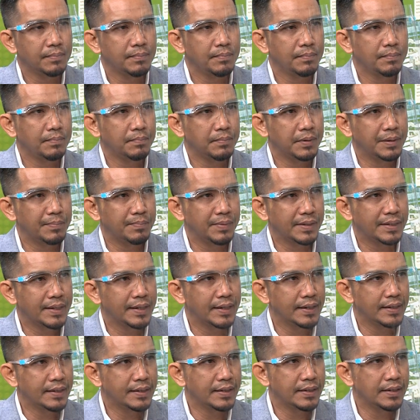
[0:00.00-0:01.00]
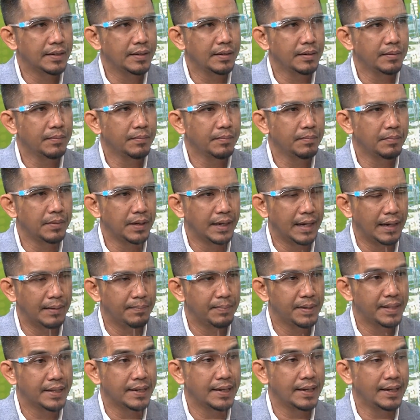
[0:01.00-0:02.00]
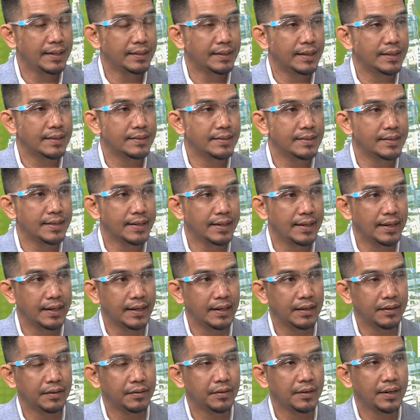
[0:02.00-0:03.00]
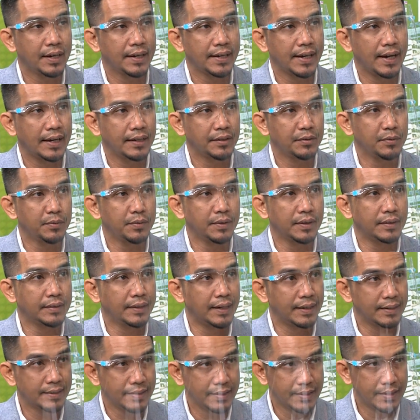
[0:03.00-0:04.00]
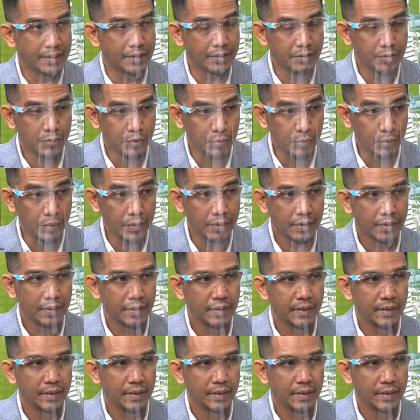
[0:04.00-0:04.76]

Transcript: ยเป็นประเทศที่มีการพัฒนาทางเศรษฐกิจแล้วก็ขยายตัวทางเศรษฐกิจสูง